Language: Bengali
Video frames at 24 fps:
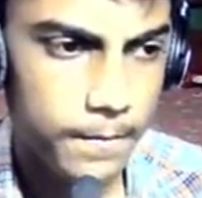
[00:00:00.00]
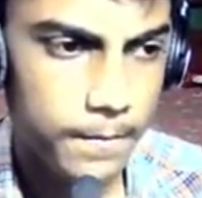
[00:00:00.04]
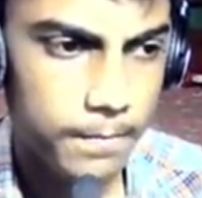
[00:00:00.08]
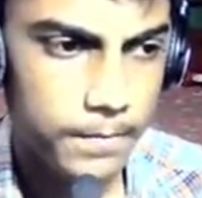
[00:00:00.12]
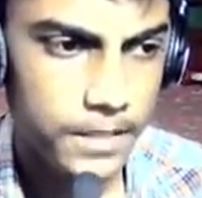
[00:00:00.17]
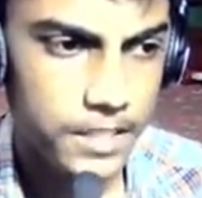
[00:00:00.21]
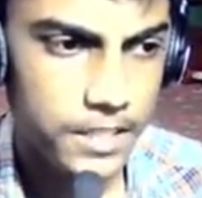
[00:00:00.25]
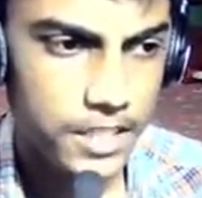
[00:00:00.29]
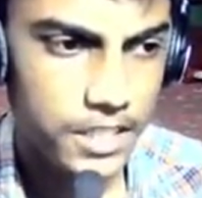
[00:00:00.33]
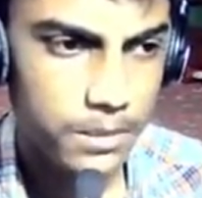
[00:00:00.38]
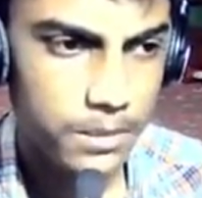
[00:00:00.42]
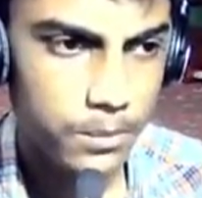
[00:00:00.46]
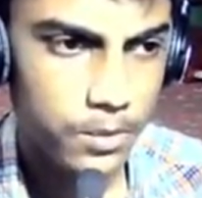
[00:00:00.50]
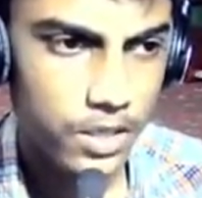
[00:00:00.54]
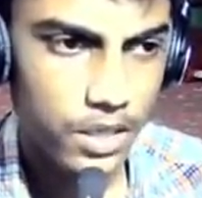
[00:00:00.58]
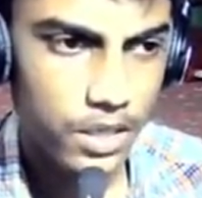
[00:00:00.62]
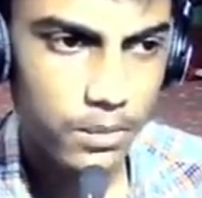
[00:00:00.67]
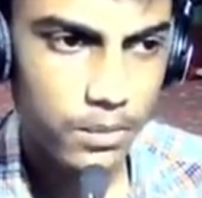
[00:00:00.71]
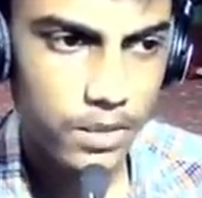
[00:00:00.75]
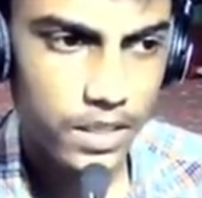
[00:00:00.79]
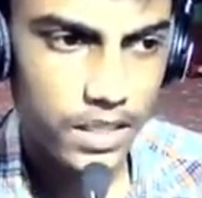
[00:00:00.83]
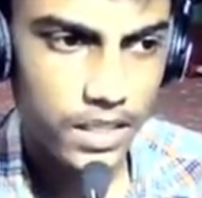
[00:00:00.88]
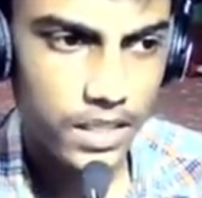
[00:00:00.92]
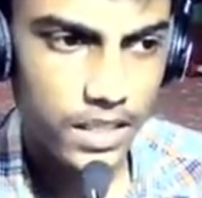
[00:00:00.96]
বৃষ্টি
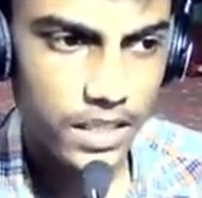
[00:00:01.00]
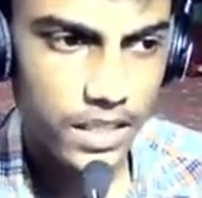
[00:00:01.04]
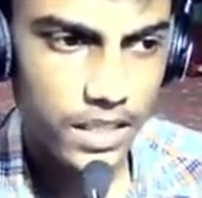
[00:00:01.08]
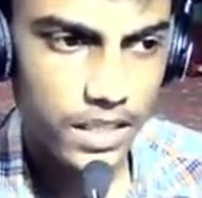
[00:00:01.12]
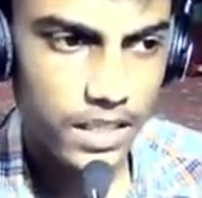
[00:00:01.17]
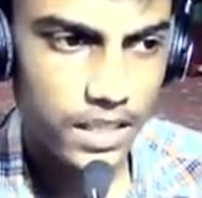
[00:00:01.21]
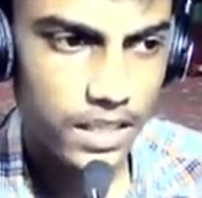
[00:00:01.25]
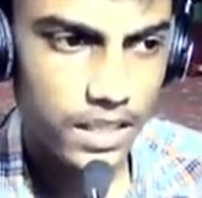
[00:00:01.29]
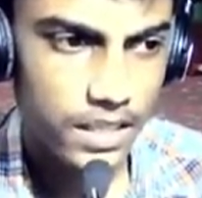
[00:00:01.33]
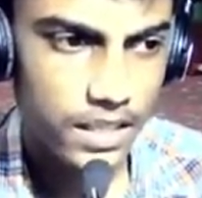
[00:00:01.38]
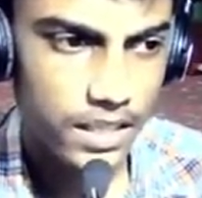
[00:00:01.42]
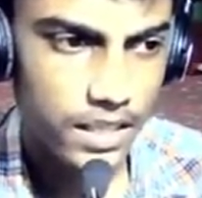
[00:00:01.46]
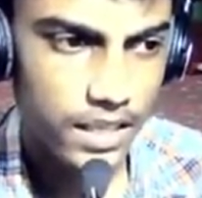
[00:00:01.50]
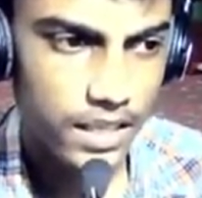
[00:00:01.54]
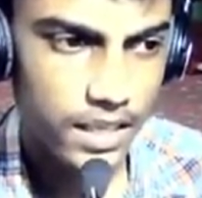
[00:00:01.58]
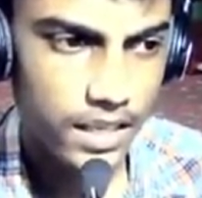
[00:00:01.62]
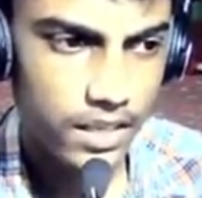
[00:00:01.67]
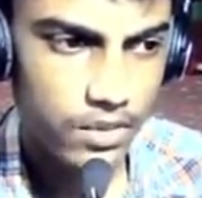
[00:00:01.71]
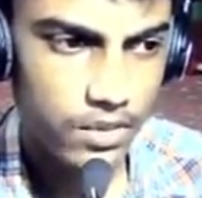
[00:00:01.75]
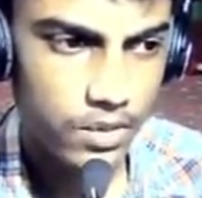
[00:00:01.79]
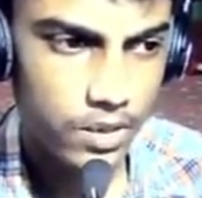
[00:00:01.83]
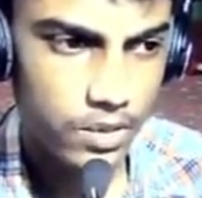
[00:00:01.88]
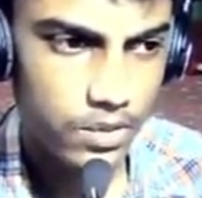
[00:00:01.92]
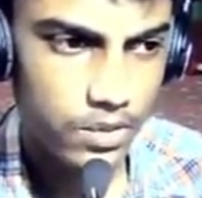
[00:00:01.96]
মোটামুটি
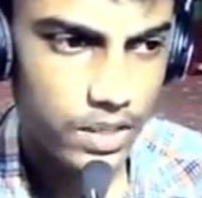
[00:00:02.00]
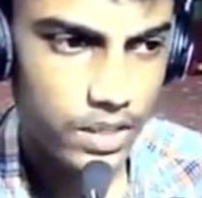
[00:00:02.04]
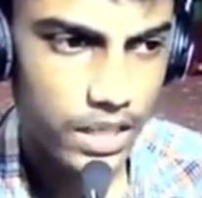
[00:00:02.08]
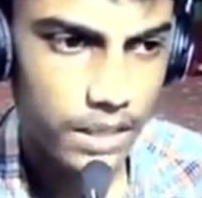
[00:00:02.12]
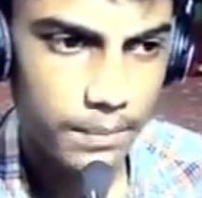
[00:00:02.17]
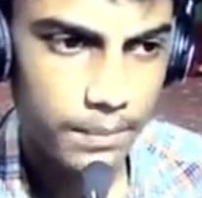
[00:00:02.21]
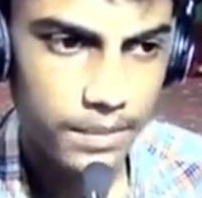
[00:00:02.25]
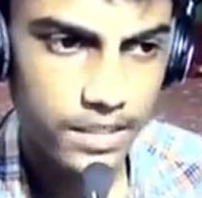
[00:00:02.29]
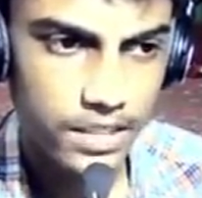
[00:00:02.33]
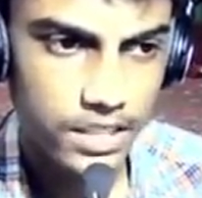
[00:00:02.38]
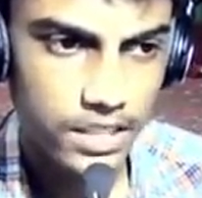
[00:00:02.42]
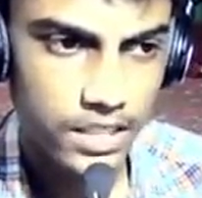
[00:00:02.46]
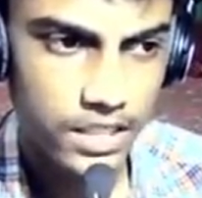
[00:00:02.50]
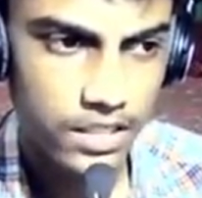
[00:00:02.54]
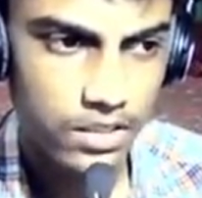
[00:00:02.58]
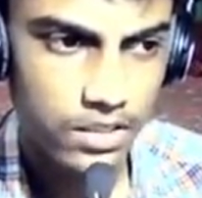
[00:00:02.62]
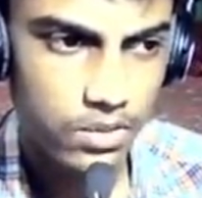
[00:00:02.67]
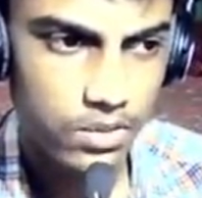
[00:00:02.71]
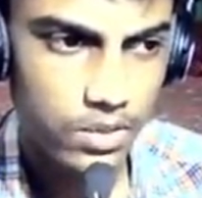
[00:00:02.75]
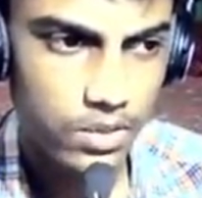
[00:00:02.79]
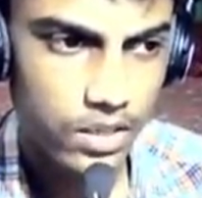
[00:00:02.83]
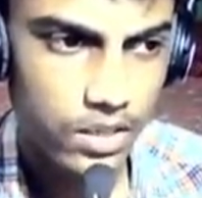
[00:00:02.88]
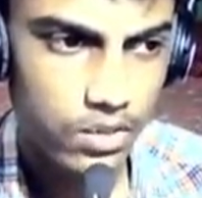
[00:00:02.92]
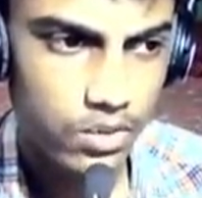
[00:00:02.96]
একটু একটু থেমেছে
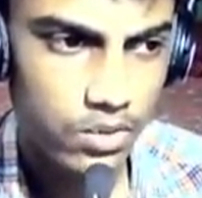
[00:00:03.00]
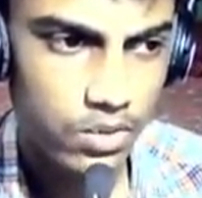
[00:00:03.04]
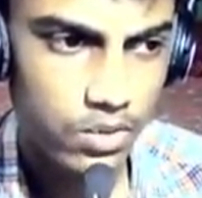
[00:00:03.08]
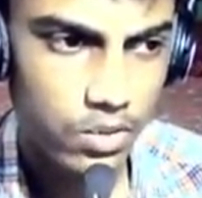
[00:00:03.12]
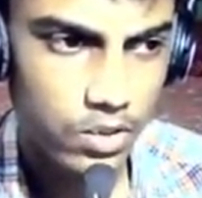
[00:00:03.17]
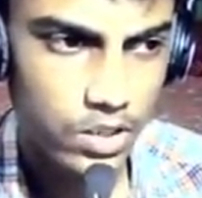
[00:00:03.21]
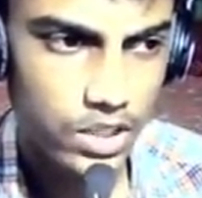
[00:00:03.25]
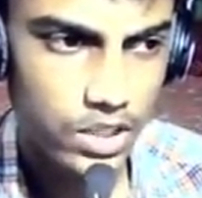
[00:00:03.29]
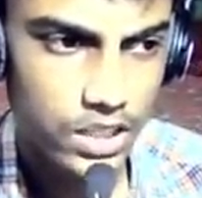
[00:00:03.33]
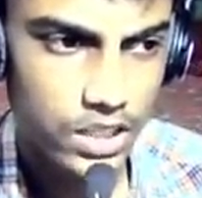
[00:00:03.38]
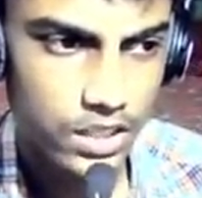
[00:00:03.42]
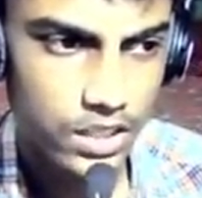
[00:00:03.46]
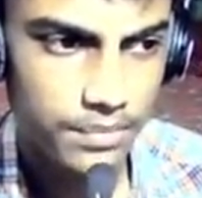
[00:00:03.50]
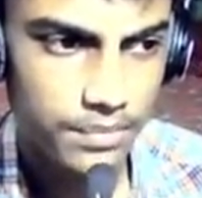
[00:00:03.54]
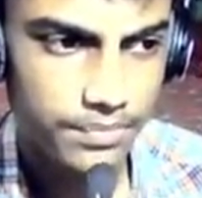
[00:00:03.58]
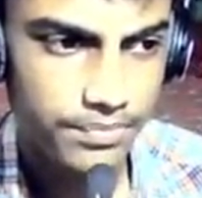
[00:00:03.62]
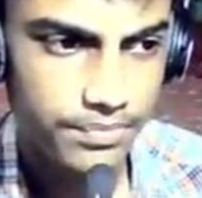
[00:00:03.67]
কিন্তু এখনও হচ্ছে